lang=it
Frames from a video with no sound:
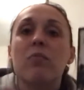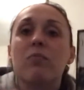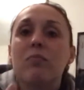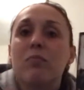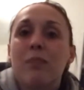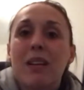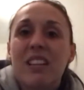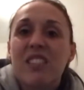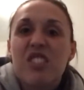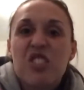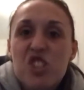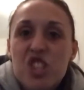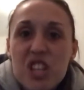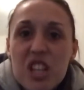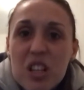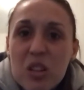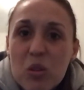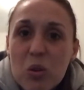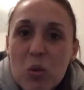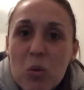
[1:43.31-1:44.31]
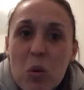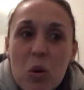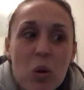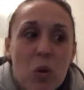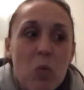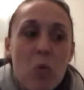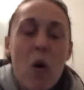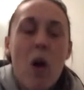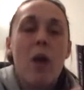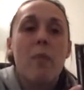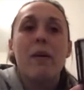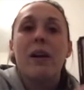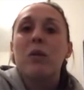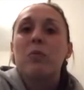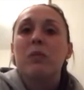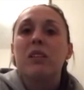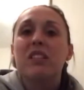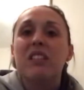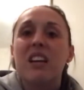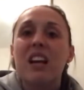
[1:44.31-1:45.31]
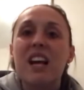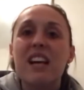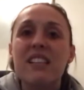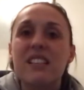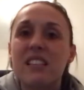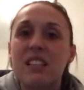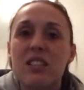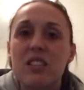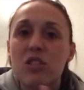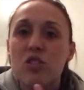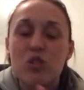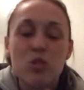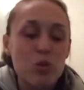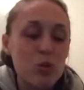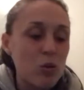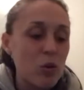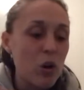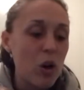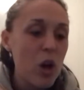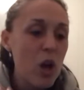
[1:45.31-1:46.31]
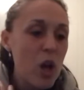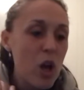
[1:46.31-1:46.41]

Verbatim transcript: mettici dentro quello che vuoi, a me non mi interessa se ci sono